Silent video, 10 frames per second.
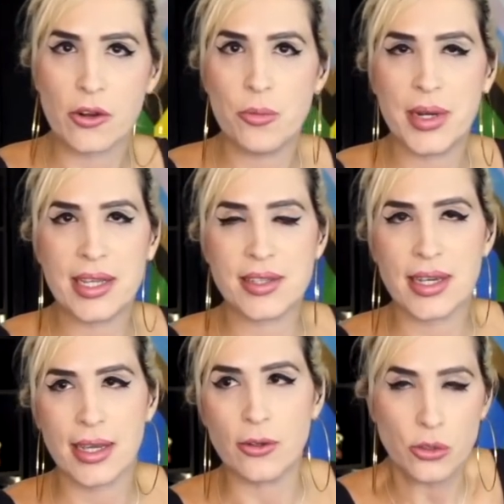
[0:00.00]
conveniencia
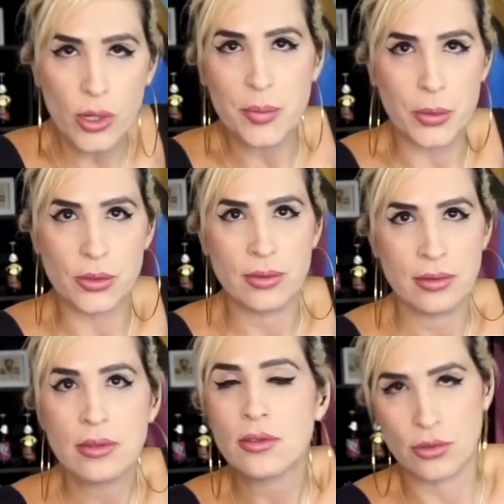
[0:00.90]
que los cuerpos
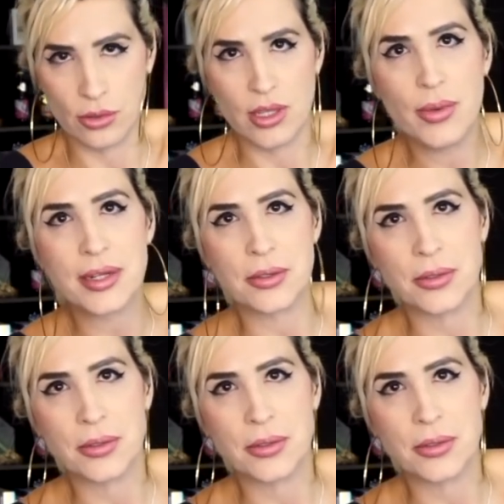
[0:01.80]
son diversos.